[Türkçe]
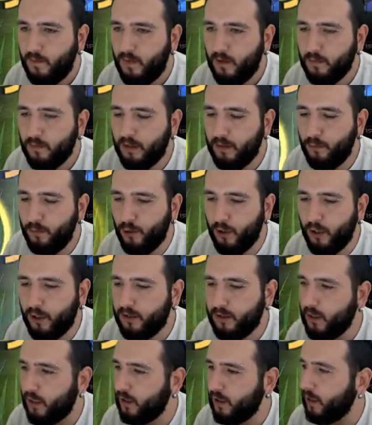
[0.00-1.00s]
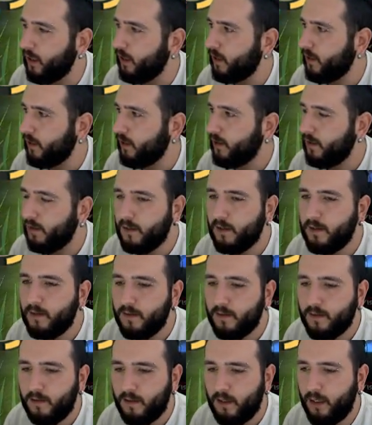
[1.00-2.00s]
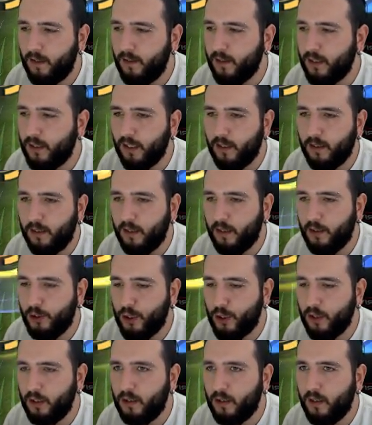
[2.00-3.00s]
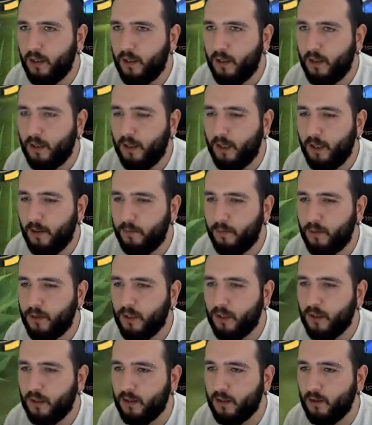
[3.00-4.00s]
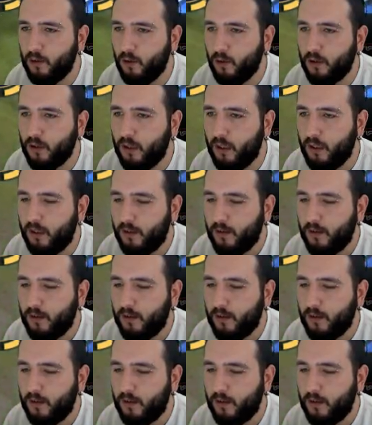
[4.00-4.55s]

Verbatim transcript: Bir de büyü hasarı yani. Edikeriler için en sıkıntı nokta.